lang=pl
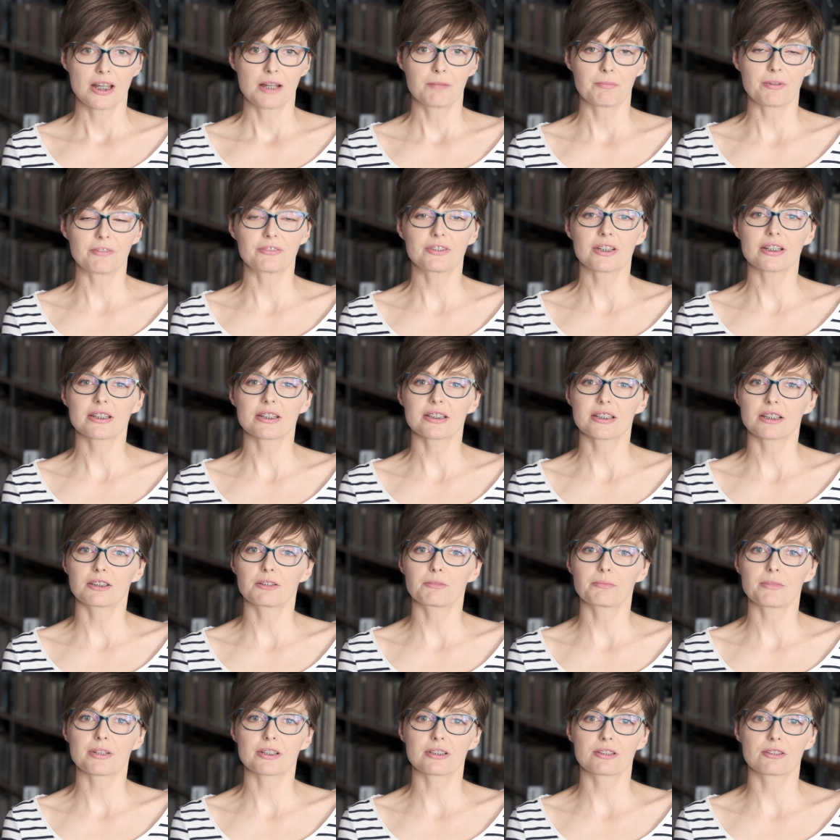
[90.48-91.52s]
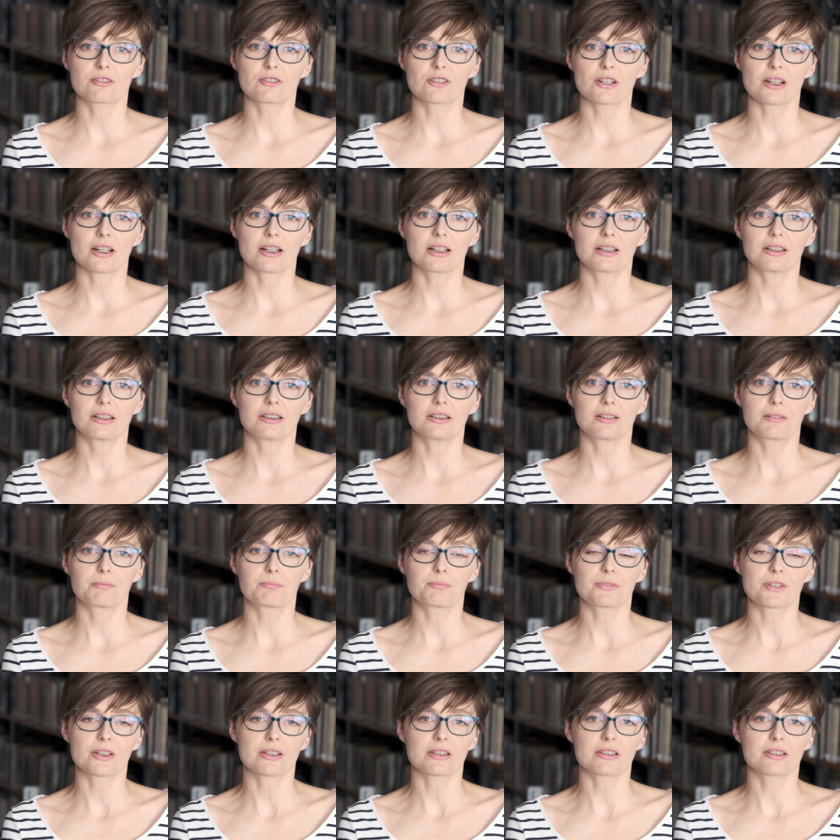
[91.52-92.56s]
Pewne jest natomiast, że e,
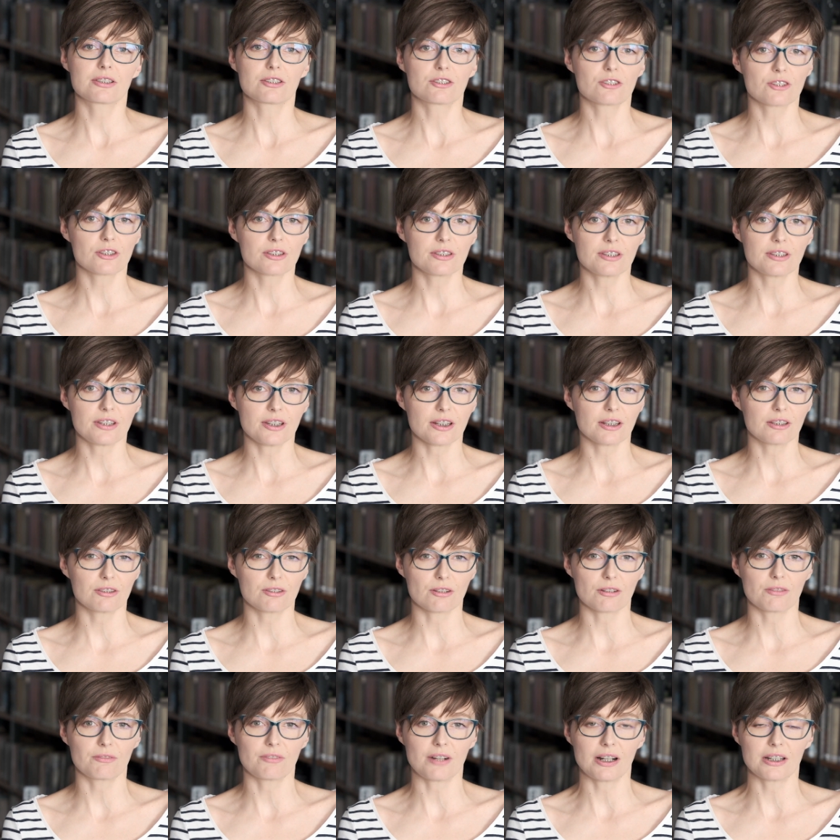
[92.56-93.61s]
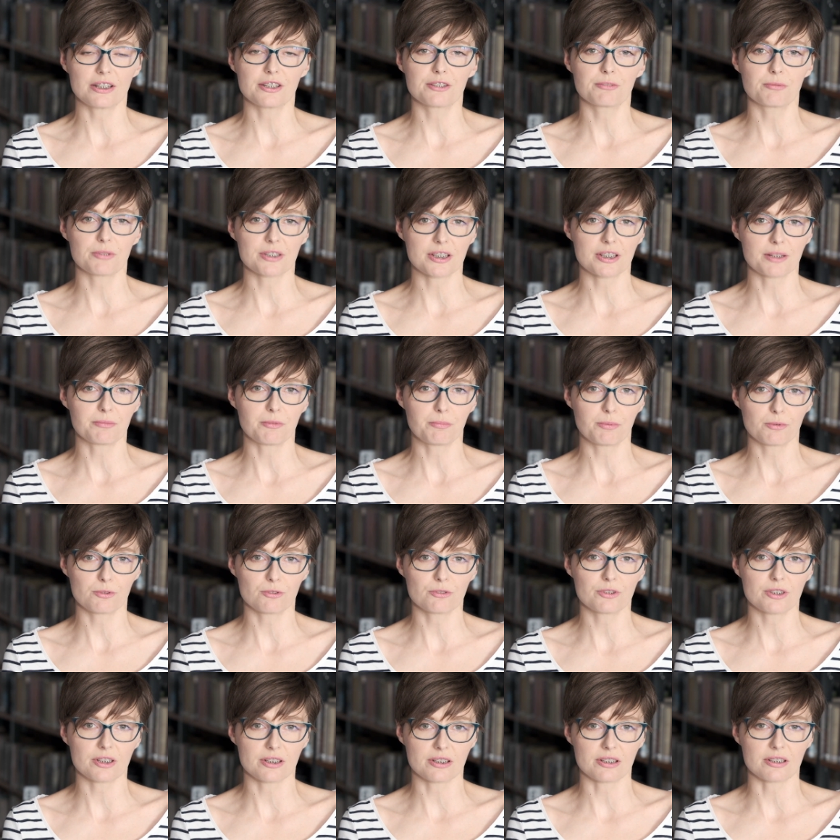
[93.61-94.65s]
przez trzy dni ignorowali złe
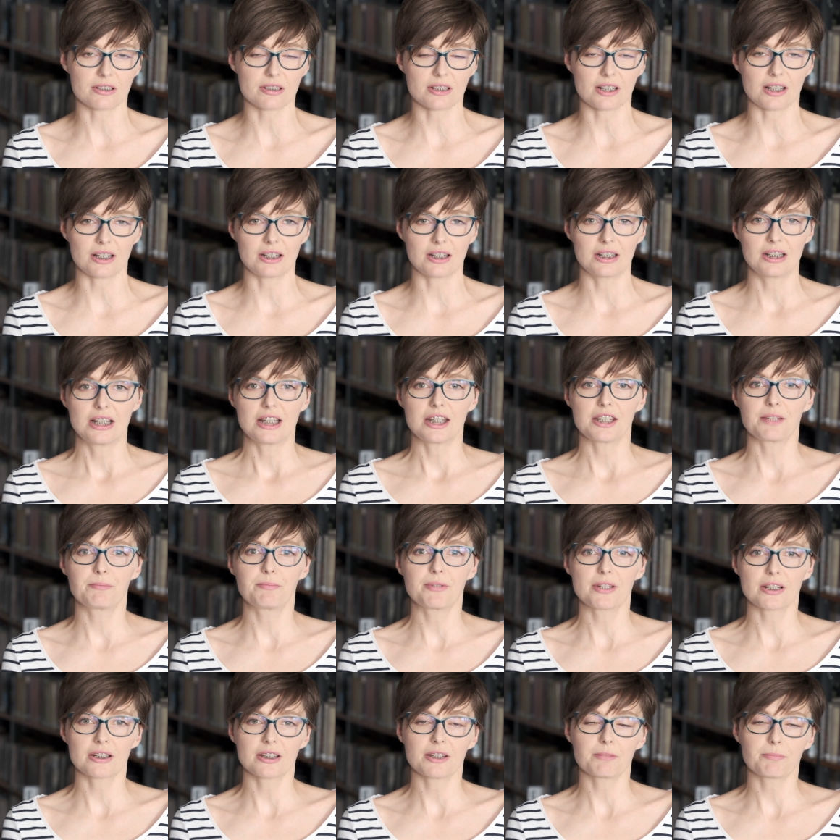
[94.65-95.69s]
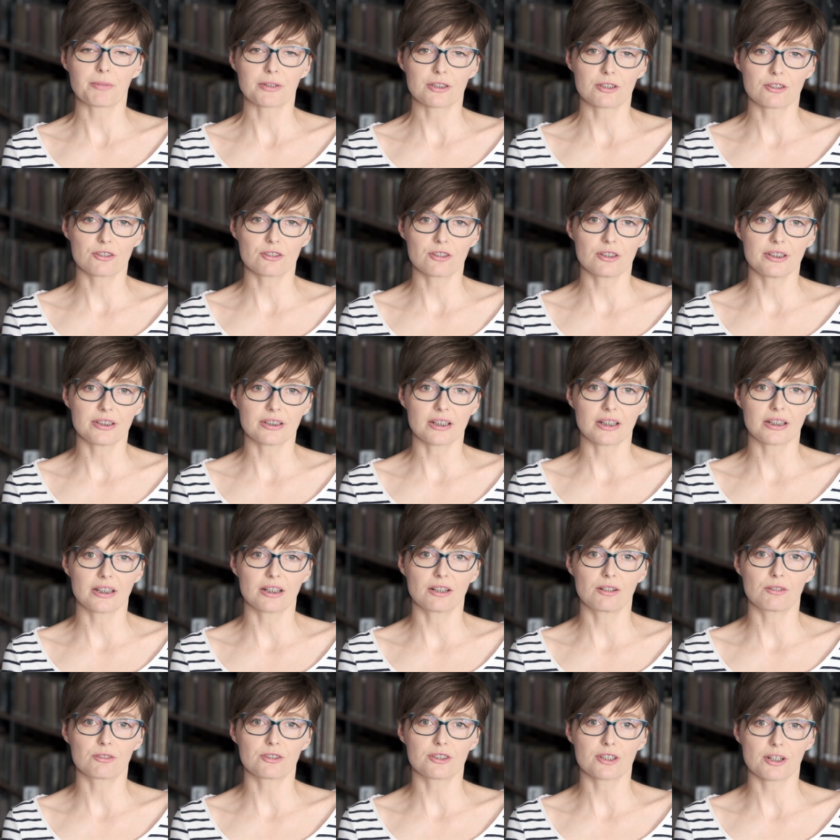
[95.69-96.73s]
samopoczucie dziecka i biernie patrzyli na
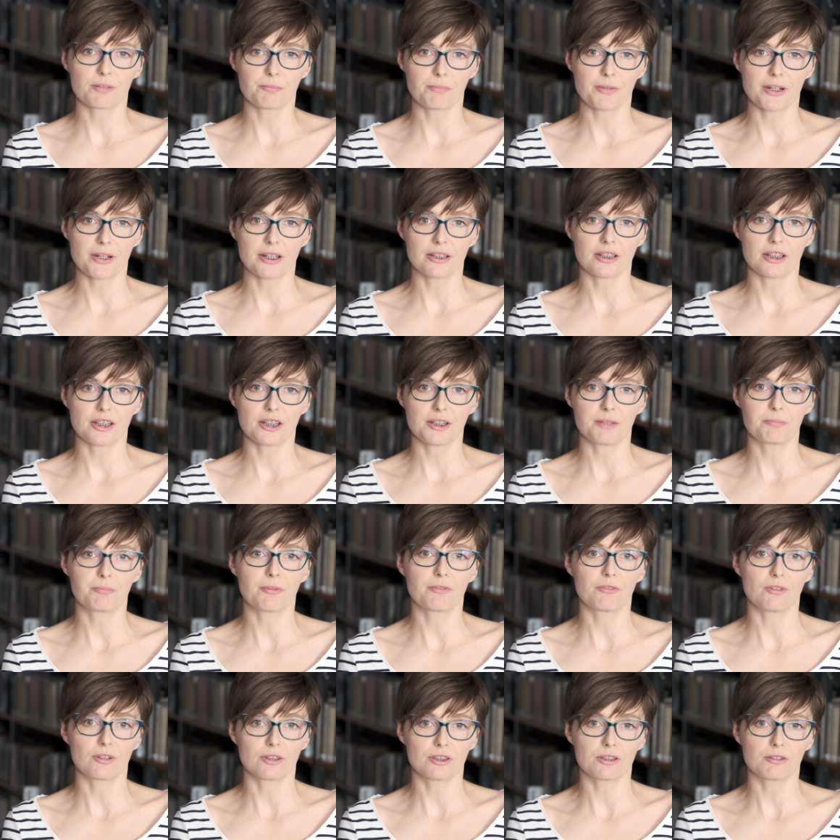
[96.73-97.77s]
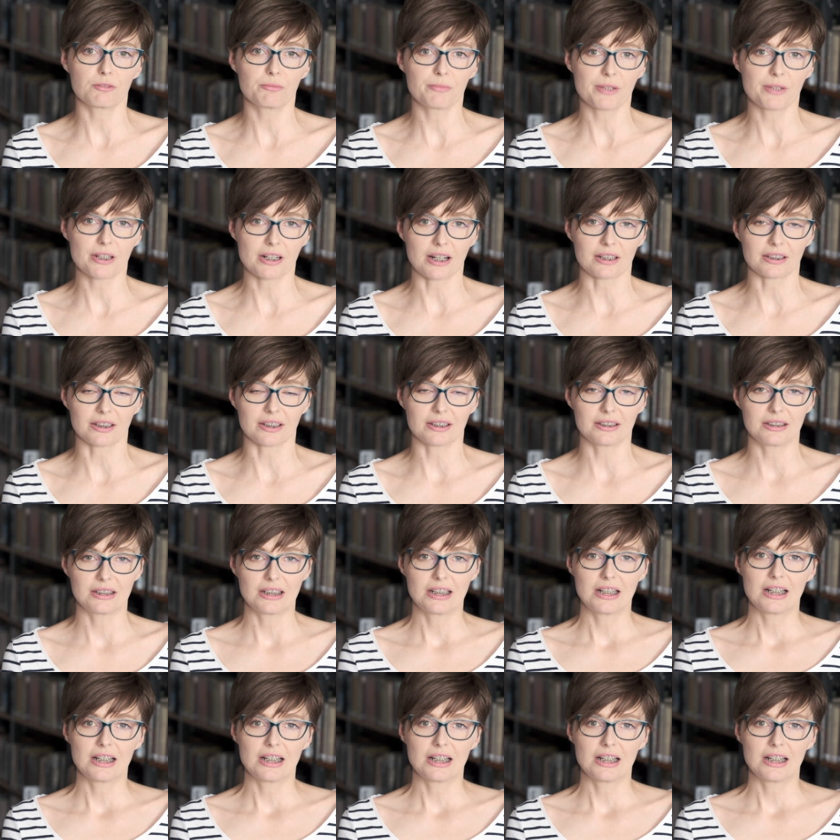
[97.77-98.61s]
jego cierpienie i powolne umieranie.